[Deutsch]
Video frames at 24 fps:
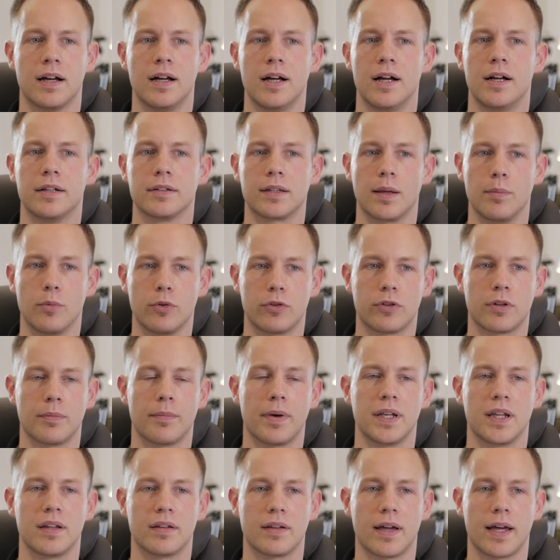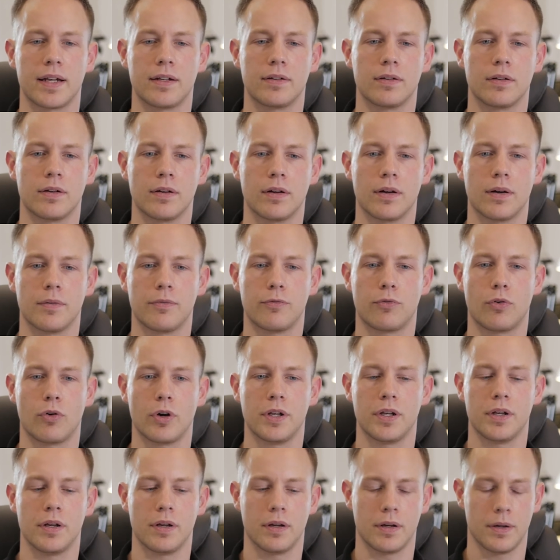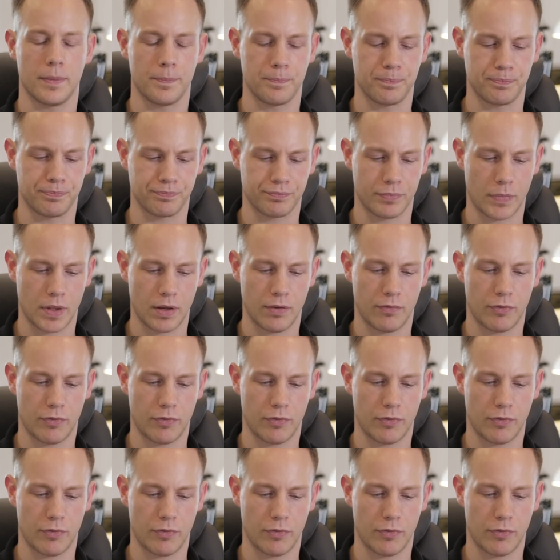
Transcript: Äh, da müsste man die Seiten äh, von, ähm,